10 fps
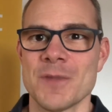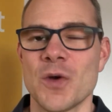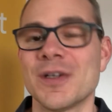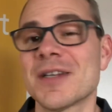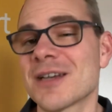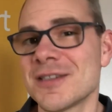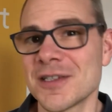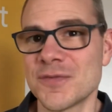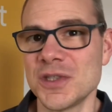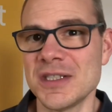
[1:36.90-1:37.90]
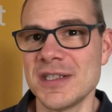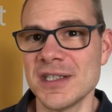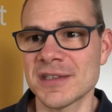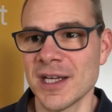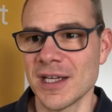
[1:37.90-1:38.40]
Und das heißt jetzt für dich
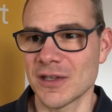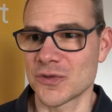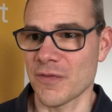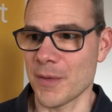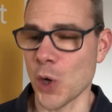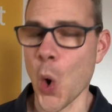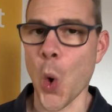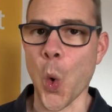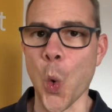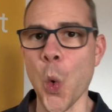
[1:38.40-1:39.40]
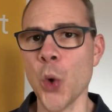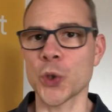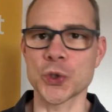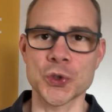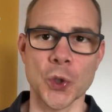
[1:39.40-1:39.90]
nicht, dass du auf einmal
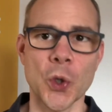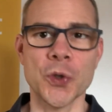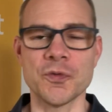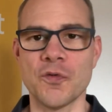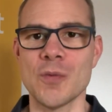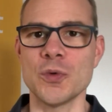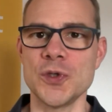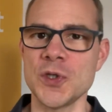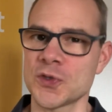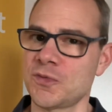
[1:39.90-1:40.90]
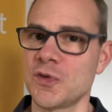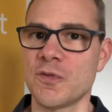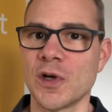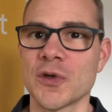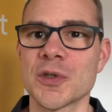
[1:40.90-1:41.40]
hochgestochen formulierst, wenn du
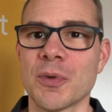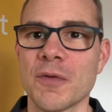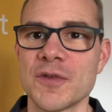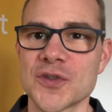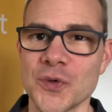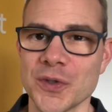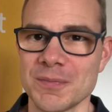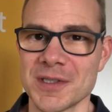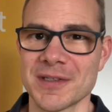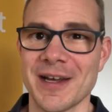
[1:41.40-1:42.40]
vor lauter Professoren bist.